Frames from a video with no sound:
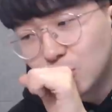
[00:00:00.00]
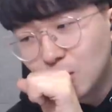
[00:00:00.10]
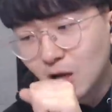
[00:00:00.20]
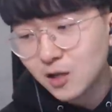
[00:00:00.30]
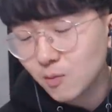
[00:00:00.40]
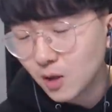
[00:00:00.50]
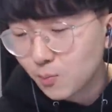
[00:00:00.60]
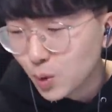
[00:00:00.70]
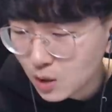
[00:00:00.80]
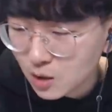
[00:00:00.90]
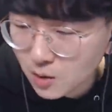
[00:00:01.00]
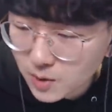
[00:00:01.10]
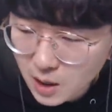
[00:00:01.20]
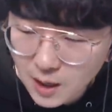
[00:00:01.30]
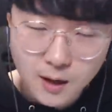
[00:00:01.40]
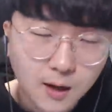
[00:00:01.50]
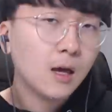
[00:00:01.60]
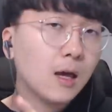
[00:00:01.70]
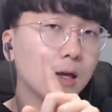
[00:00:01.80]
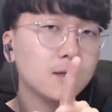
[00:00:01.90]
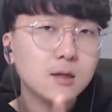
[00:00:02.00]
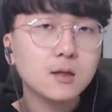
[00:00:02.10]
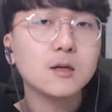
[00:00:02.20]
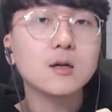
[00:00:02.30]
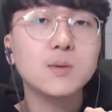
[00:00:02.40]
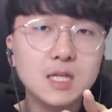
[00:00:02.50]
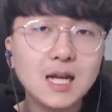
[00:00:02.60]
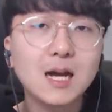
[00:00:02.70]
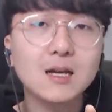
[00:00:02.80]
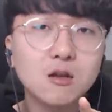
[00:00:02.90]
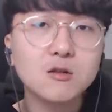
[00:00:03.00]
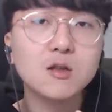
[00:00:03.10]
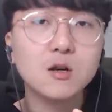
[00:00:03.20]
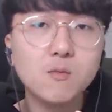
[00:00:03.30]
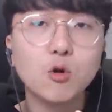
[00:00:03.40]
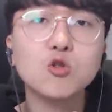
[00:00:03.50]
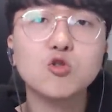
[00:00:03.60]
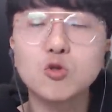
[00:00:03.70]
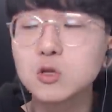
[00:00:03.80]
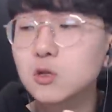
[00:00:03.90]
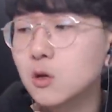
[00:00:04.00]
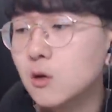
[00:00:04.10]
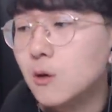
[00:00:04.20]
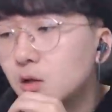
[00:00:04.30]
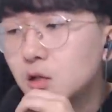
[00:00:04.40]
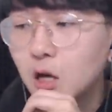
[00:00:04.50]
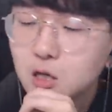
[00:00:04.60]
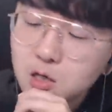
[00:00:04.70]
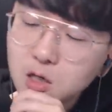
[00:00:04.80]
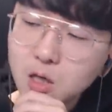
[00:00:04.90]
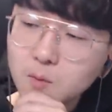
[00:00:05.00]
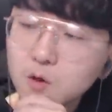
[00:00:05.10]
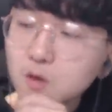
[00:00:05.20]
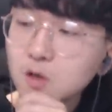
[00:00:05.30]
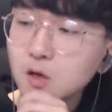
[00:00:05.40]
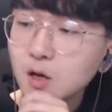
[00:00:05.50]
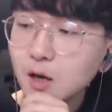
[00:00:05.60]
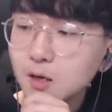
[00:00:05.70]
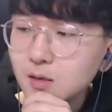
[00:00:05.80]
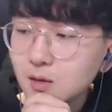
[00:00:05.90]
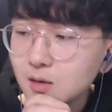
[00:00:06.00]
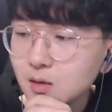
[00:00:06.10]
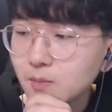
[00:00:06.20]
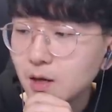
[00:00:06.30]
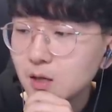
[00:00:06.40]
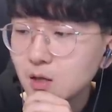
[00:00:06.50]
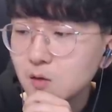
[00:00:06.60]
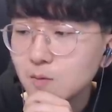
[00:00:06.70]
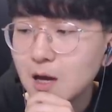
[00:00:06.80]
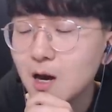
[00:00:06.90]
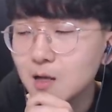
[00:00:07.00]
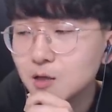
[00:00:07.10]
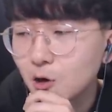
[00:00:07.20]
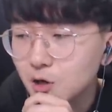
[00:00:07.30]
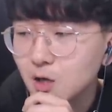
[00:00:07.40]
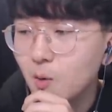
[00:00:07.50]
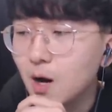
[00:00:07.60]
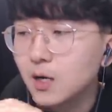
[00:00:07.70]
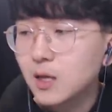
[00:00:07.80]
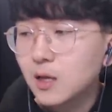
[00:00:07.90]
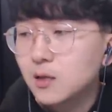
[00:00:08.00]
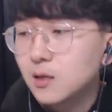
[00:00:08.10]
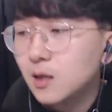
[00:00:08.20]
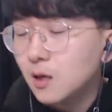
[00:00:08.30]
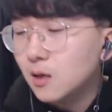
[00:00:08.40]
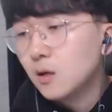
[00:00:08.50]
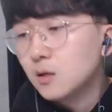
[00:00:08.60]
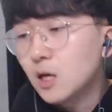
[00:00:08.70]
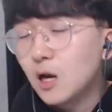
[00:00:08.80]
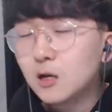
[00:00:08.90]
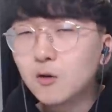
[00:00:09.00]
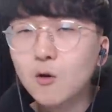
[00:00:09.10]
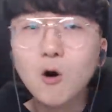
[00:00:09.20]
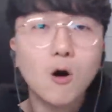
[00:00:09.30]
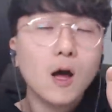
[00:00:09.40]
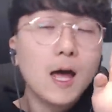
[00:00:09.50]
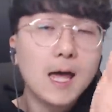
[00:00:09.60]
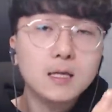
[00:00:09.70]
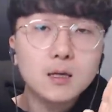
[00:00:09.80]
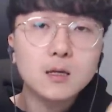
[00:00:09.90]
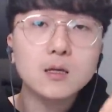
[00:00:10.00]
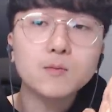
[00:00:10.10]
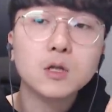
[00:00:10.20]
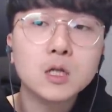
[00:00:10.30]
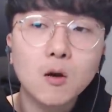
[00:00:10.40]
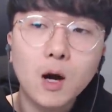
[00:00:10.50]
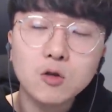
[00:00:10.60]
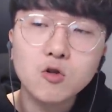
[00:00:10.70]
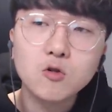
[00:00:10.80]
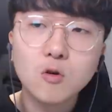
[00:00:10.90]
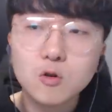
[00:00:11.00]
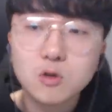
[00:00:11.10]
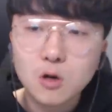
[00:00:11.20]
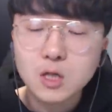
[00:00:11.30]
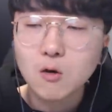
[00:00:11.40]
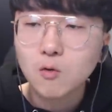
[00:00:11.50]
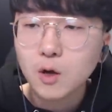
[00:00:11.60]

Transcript: 기대가 됩니다 B등급인데 S등급 이상의 성능을 보여주고 있어요 자 이렇게 되면은 S등급 애들이 좀 약간 쩌리화가 되겠는데? 자 그리고 S등급 등장 확률도 늘었다고